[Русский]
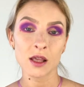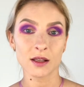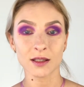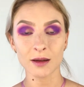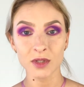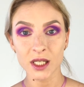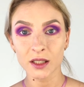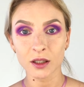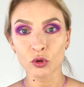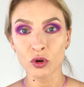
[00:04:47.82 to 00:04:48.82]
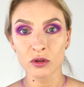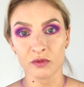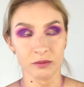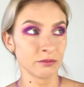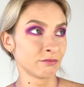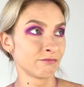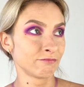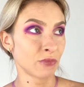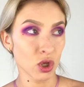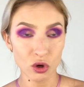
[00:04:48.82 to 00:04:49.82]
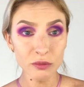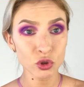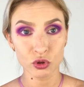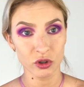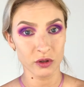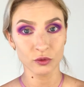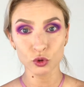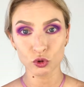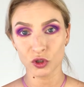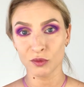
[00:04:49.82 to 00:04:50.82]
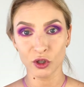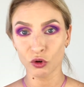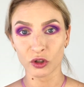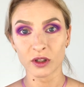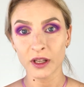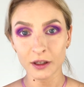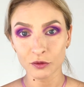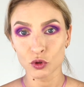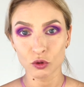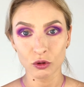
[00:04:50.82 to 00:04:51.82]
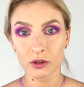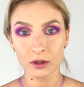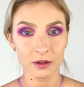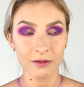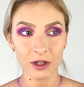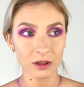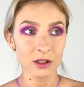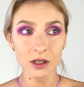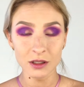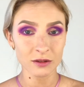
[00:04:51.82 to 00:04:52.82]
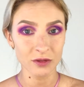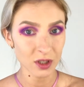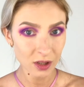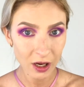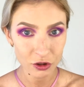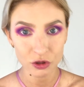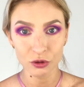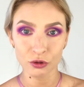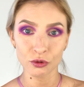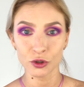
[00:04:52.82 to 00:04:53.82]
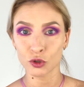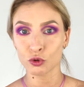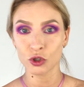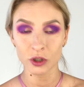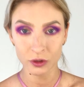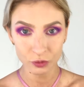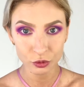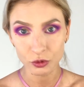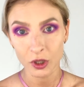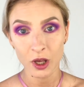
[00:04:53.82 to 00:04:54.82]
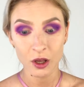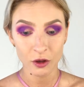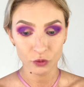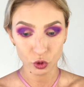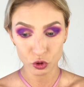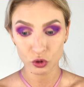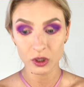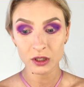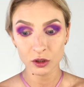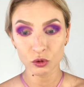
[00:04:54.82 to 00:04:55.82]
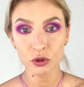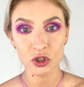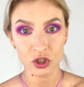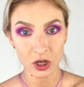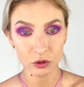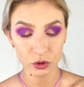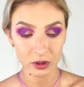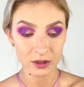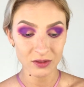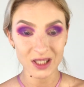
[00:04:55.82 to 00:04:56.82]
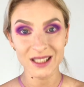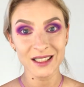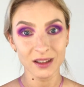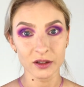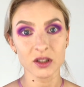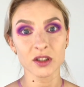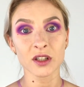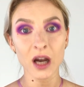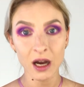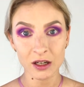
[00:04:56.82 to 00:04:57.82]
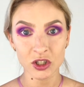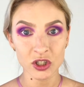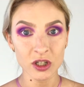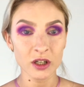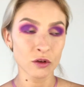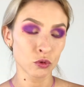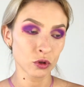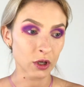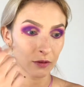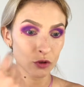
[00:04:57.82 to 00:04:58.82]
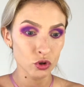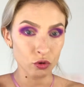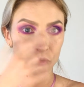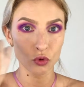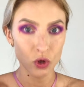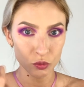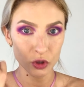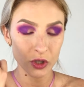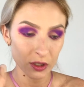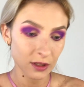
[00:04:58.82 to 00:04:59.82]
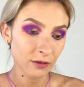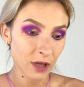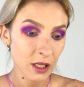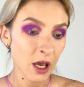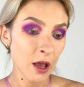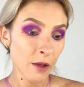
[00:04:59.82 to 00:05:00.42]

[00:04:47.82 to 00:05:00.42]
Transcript: На самом деле такой м, прием существует уже миллион лет, вот сколько, наверное, есть визаж, столько он и существует. То, что если ты хочешь какой-то цвет сделать ярче или какую-то графичную форму отрисовать,